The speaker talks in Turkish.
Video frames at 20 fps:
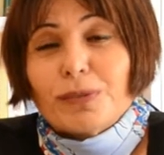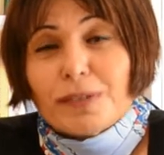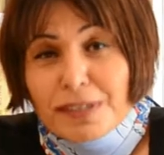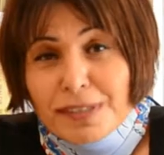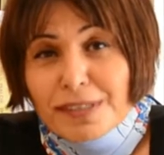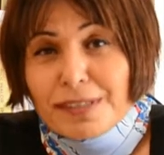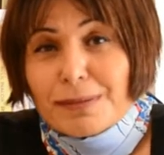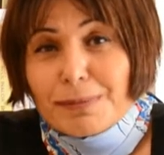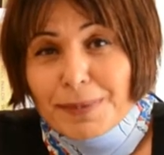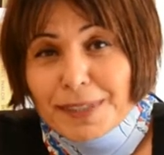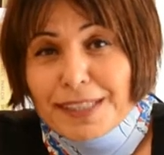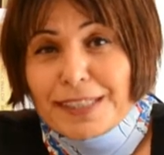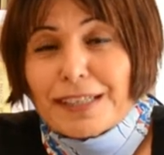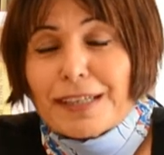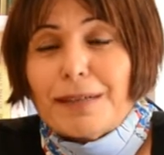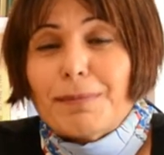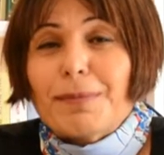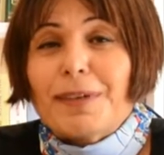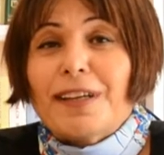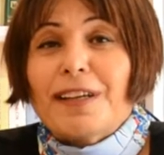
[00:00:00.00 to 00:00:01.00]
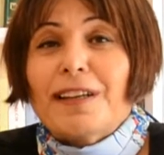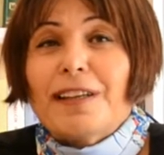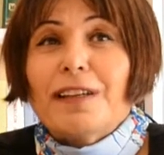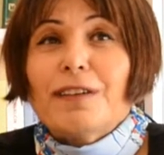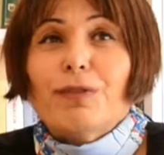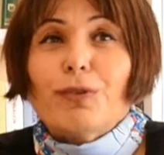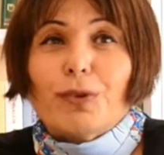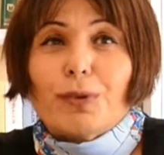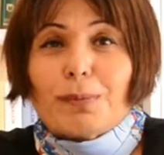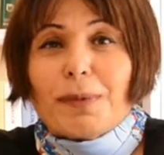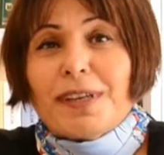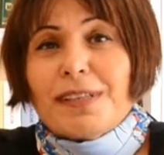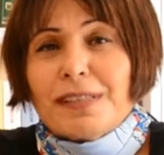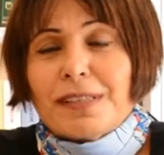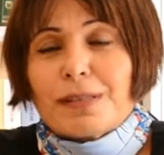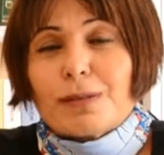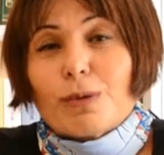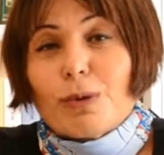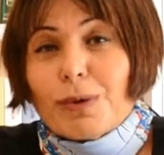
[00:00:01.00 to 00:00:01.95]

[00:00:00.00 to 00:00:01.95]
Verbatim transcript: Nasıl bir gram bile elyaf olmaz?